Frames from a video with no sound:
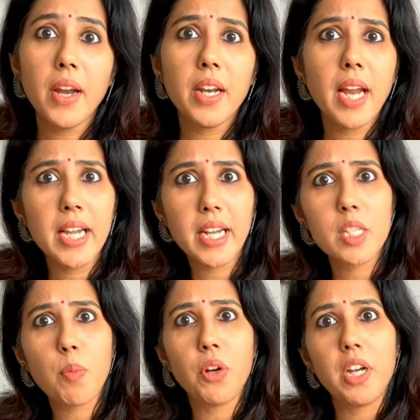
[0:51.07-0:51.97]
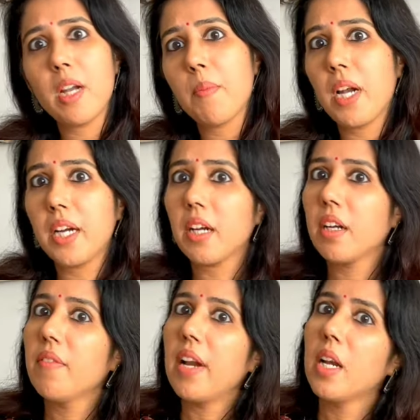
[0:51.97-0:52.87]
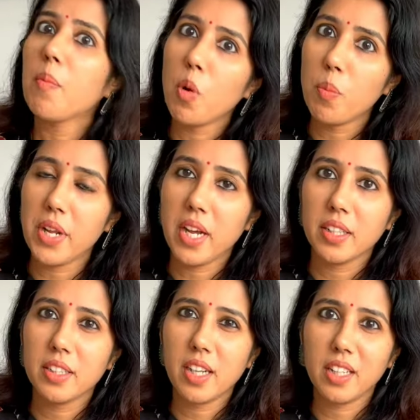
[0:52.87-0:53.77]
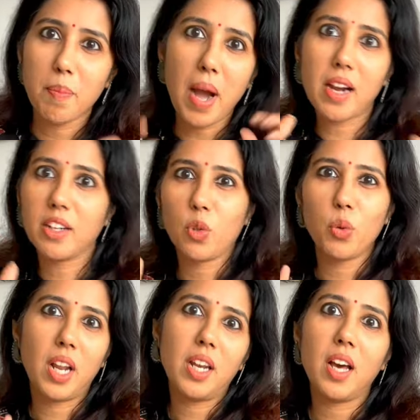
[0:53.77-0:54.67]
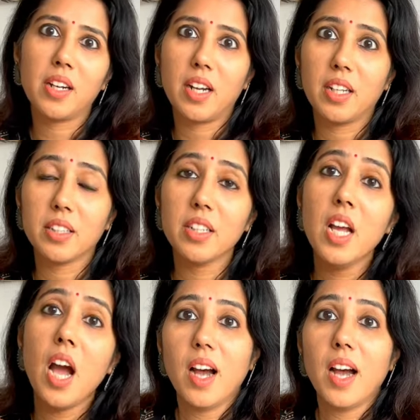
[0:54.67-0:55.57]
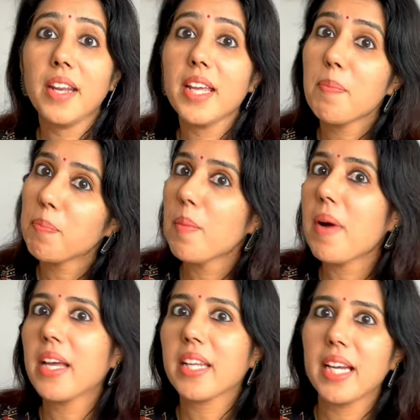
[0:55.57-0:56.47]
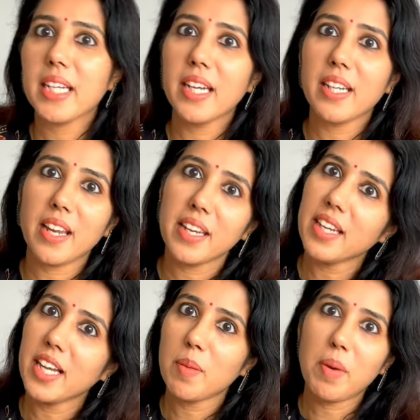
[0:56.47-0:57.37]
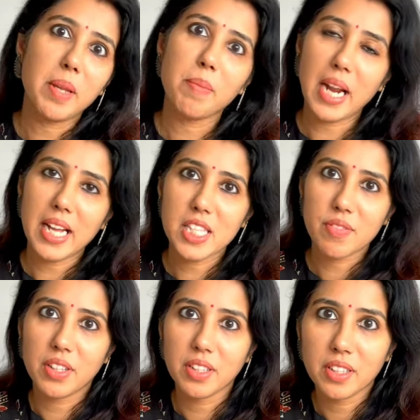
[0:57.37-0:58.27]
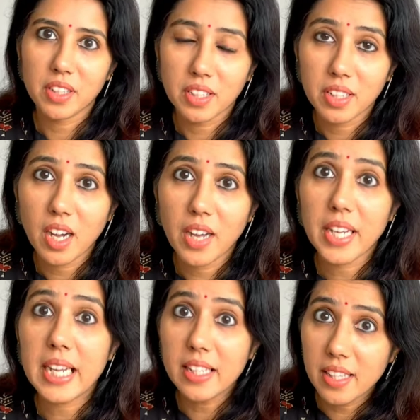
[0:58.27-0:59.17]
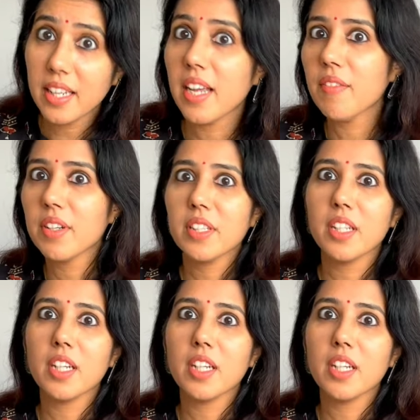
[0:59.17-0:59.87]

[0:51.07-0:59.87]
ஆனால் நைட்டிஸ் போட்டுகிட்டே நம்மளால டக்குன்னு வெளில போக முடியாது அது பார்க்குறதுக்கும் நல்லா இருக்காது ஆனா இப்போ மார்க்கெட்ல நிறைய இந்த மாதிரி பிராண்ட்ஸ் வந்திருக்கு ஆனா இதுலயே வந்து